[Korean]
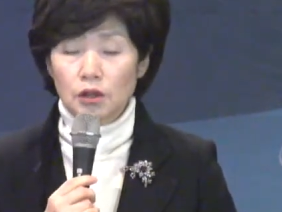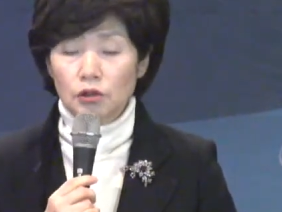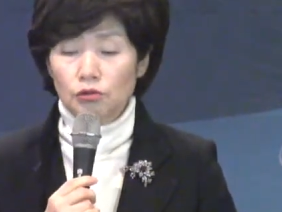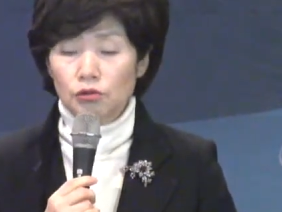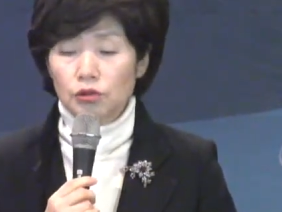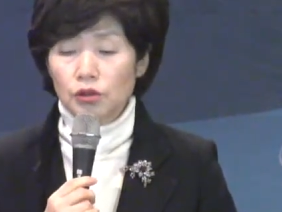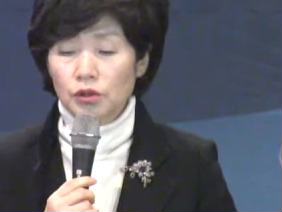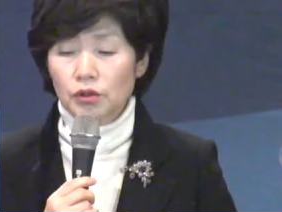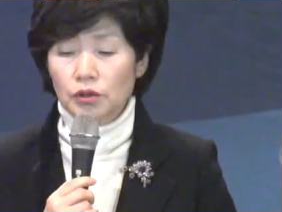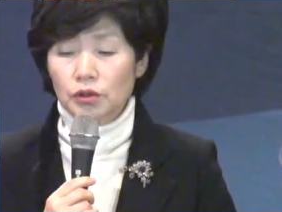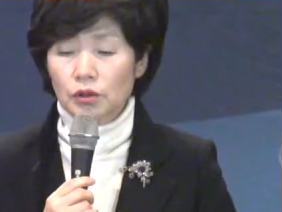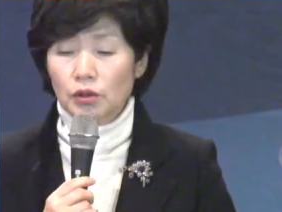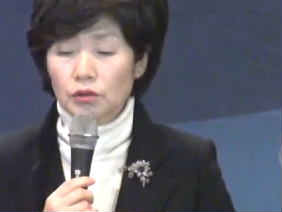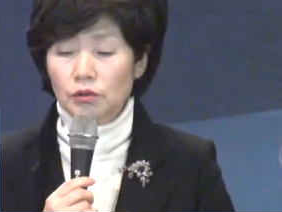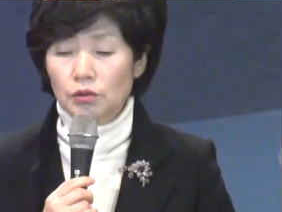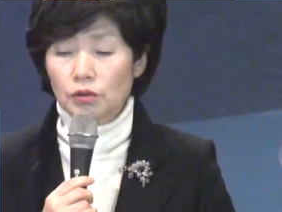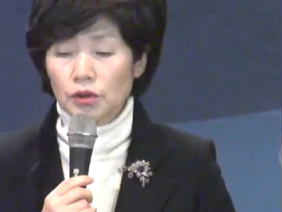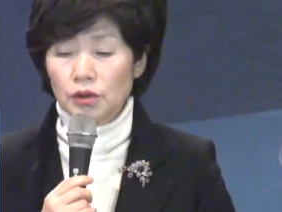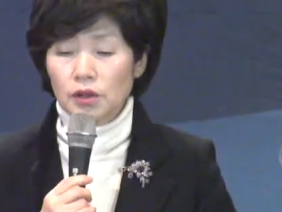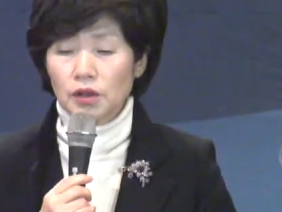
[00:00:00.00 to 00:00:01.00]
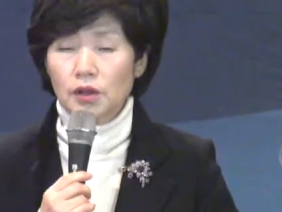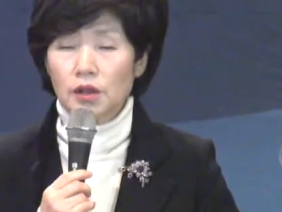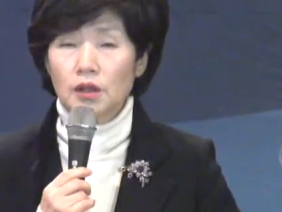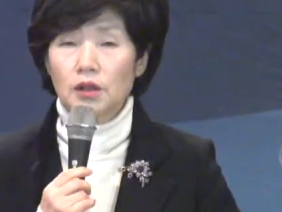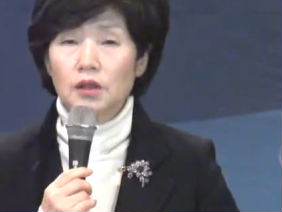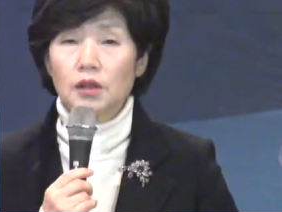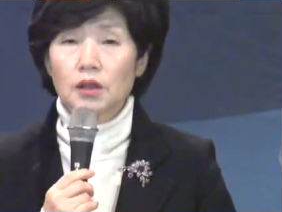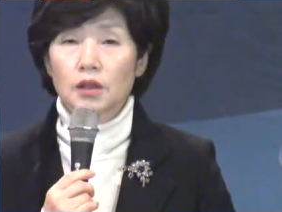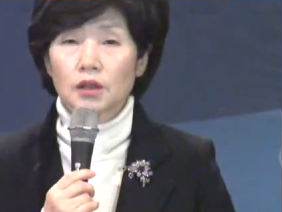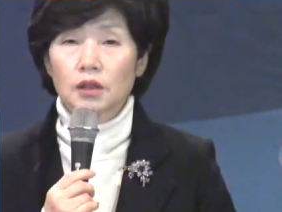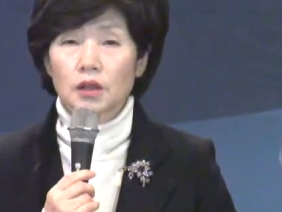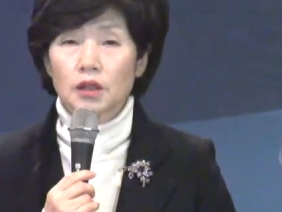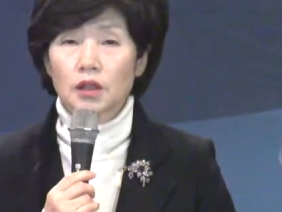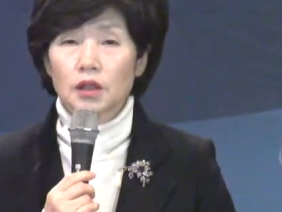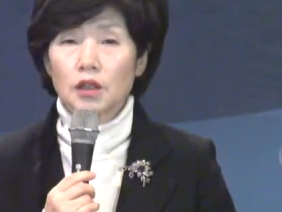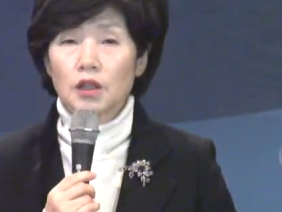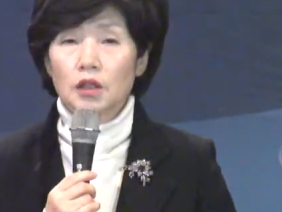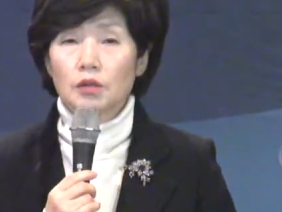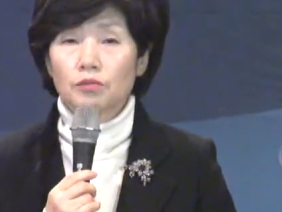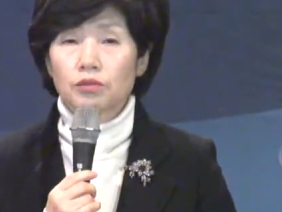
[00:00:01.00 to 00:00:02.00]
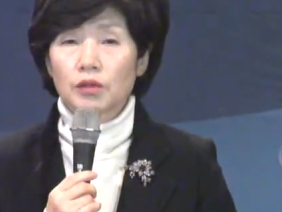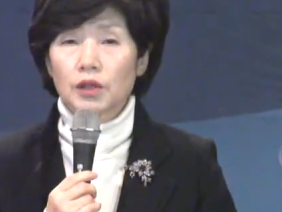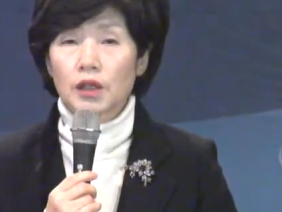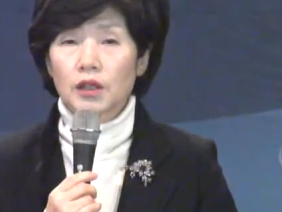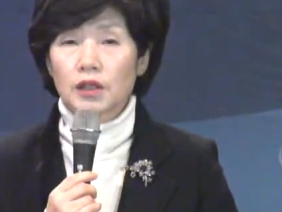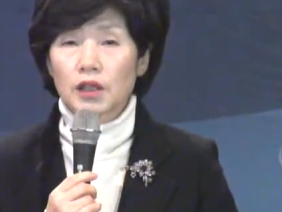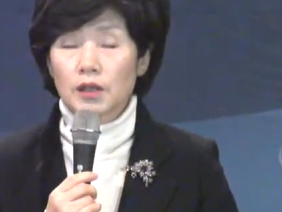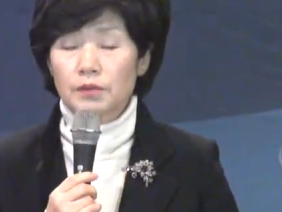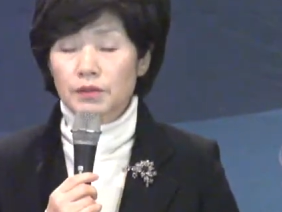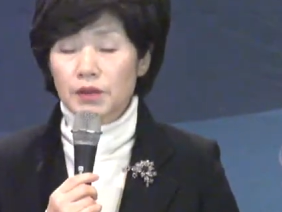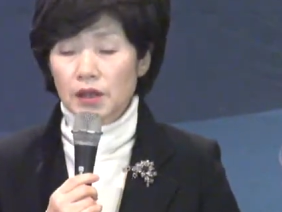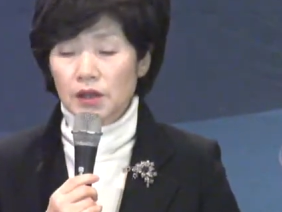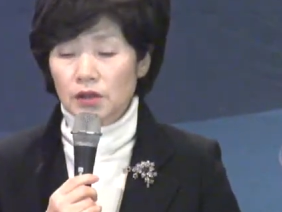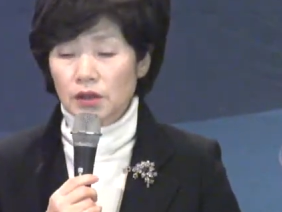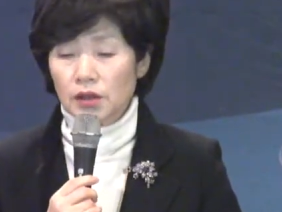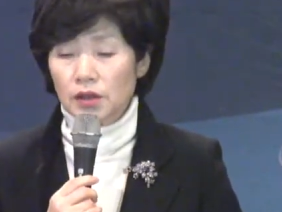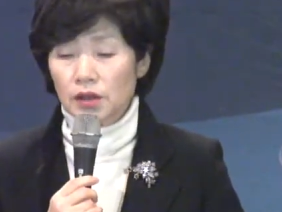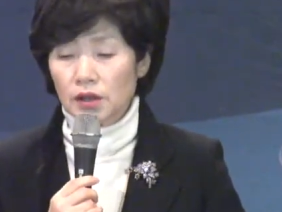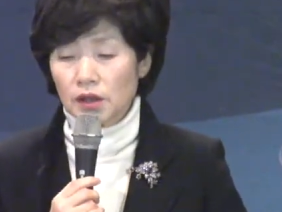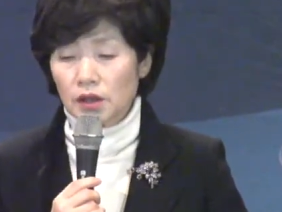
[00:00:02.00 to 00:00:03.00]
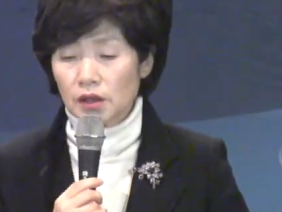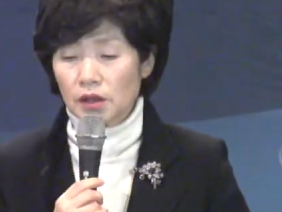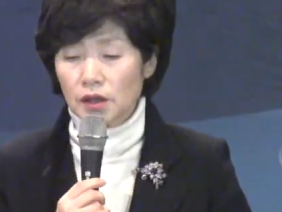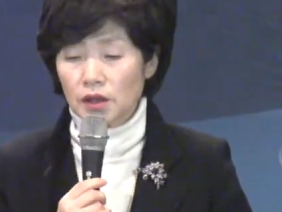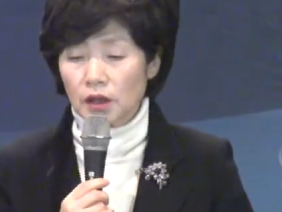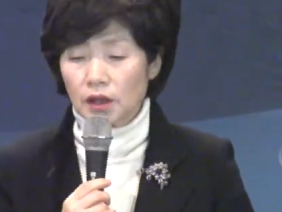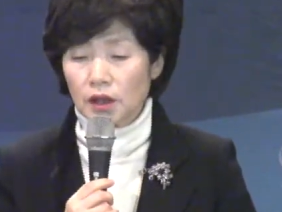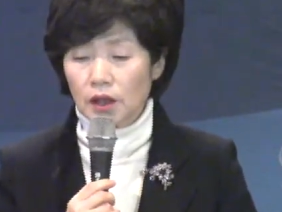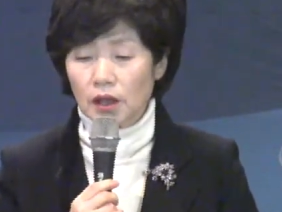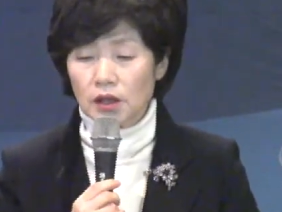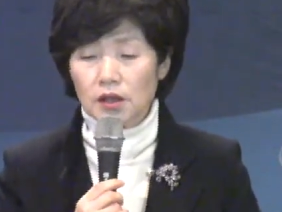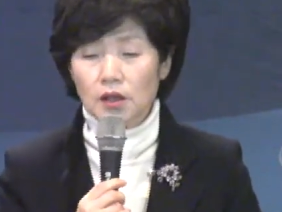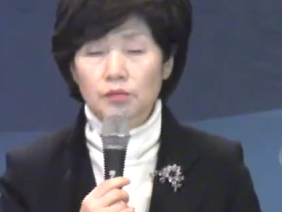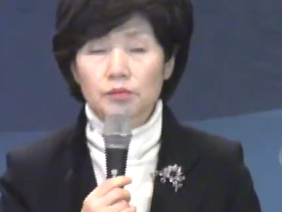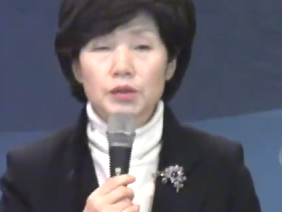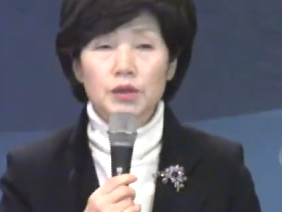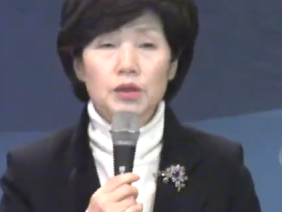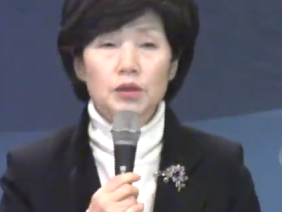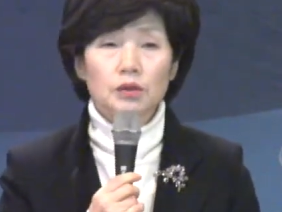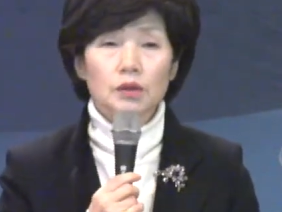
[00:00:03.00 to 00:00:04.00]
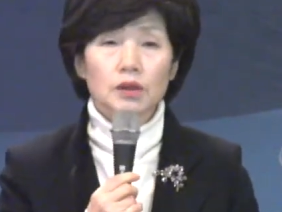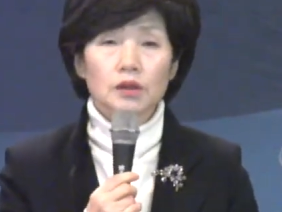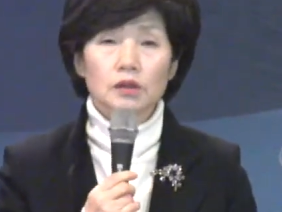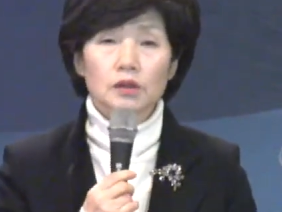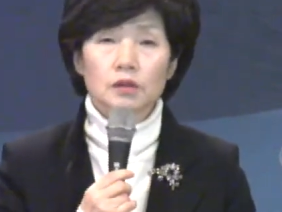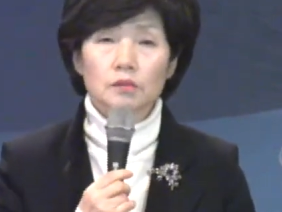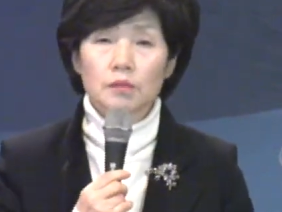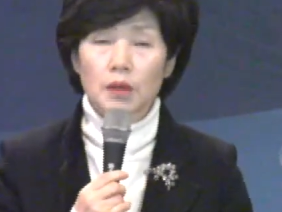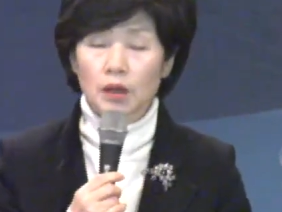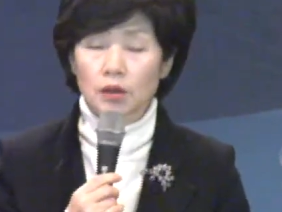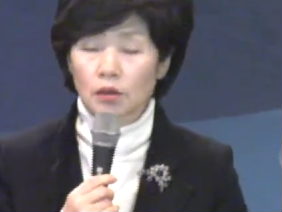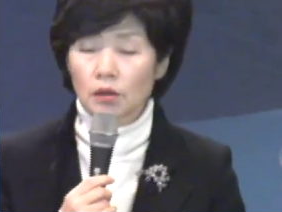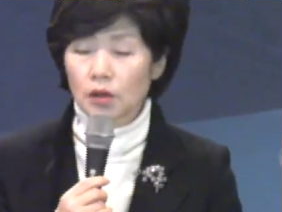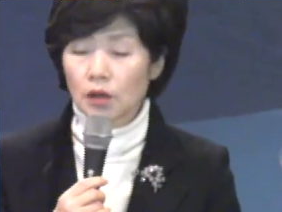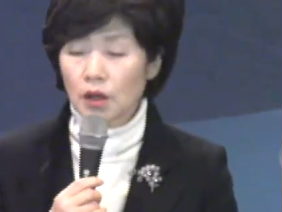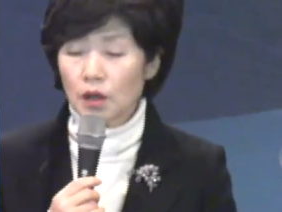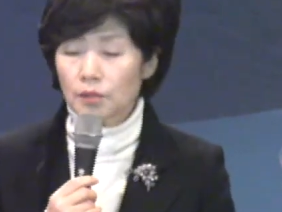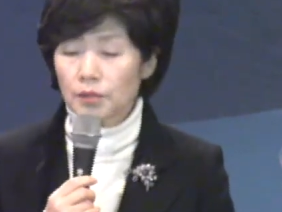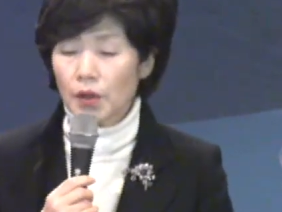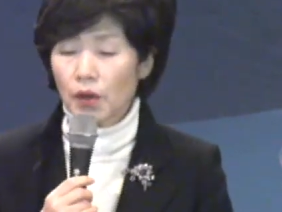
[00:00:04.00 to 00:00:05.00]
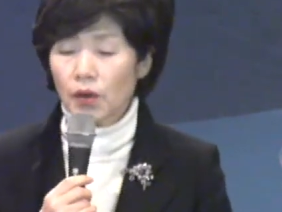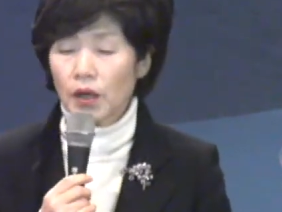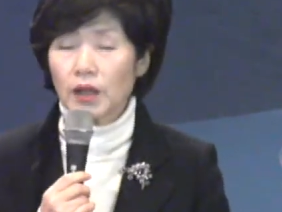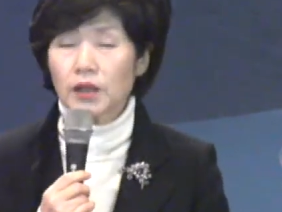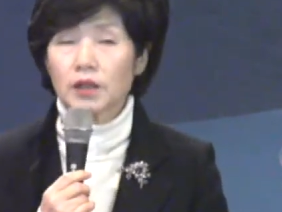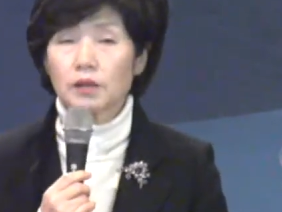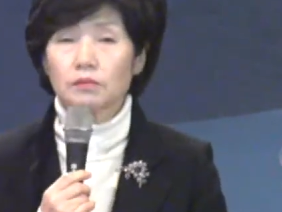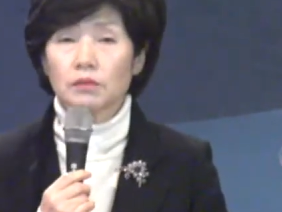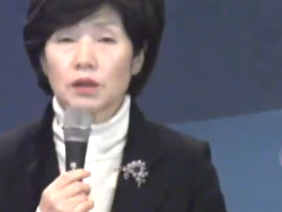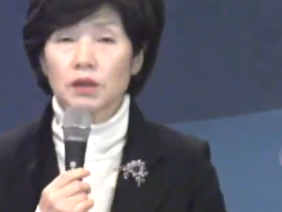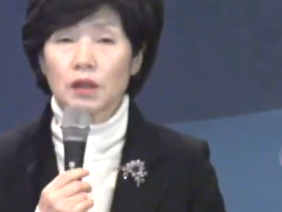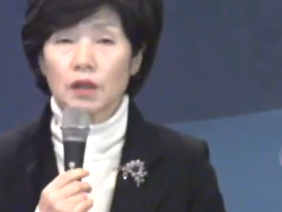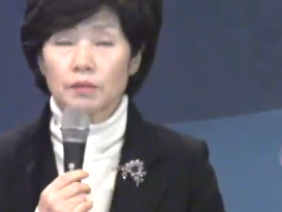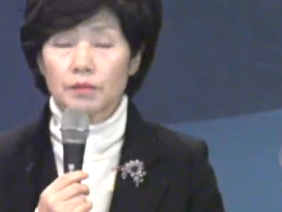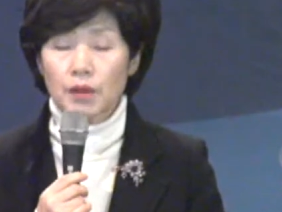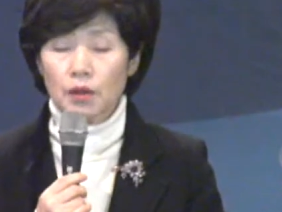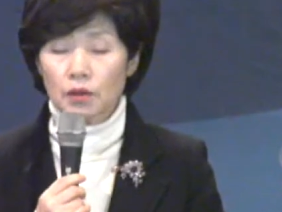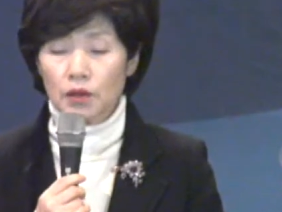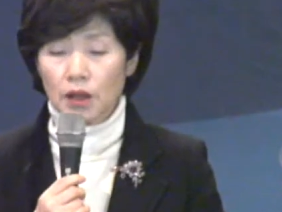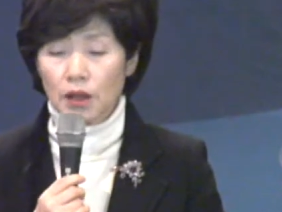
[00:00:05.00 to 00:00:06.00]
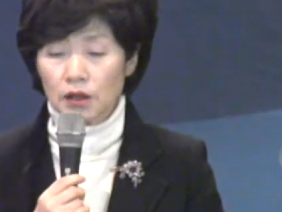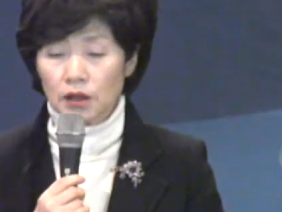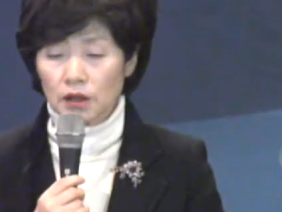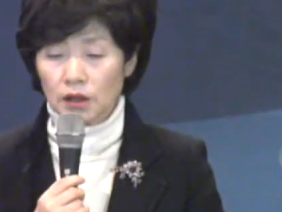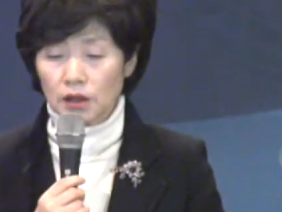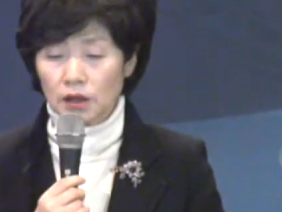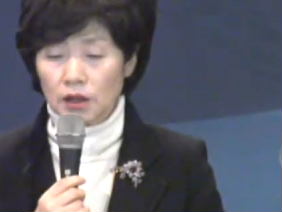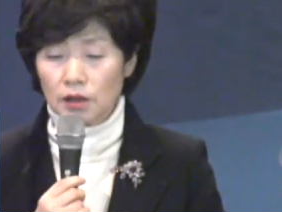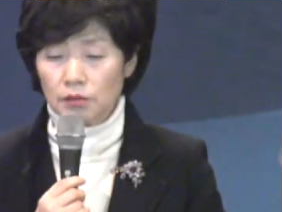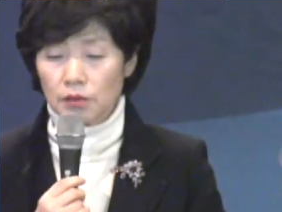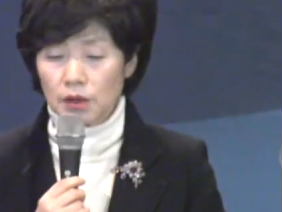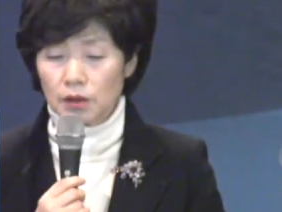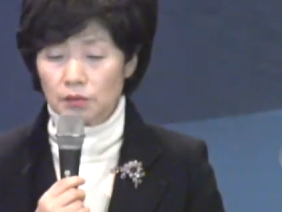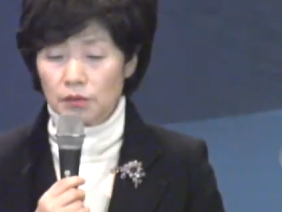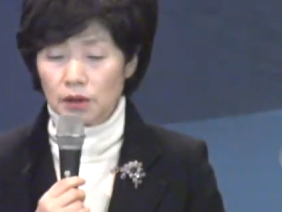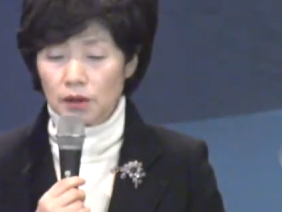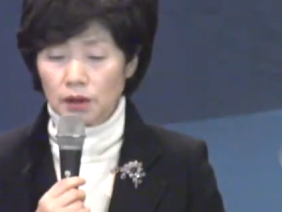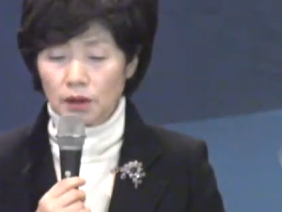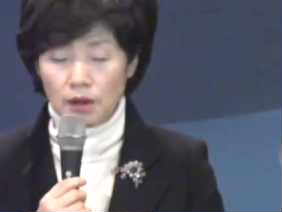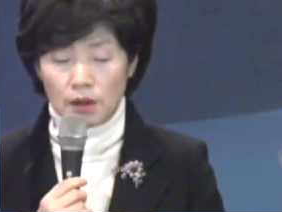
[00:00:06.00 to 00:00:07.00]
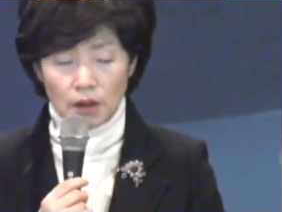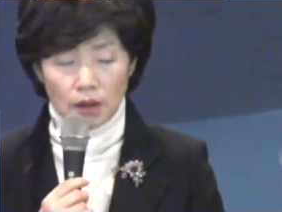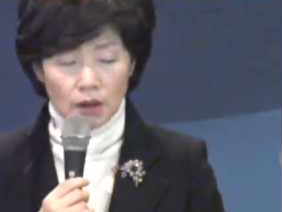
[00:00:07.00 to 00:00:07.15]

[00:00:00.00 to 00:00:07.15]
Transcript: 두려워 떨고 있는 이들에게, 불안에 휩싸여 있는 이들에게 가장 필요한 것은 바로 평안입니다. 평강이기 때문입니다.